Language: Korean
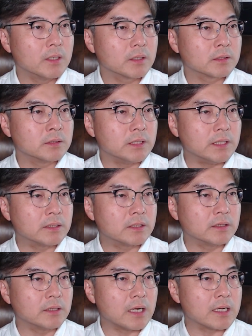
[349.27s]
그
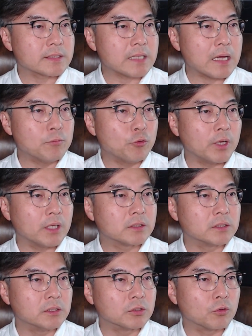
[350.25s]
이튿날 사모에
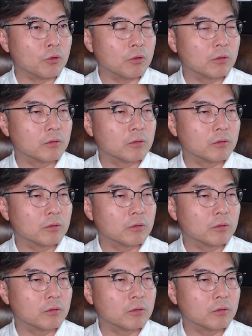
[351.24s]
들르고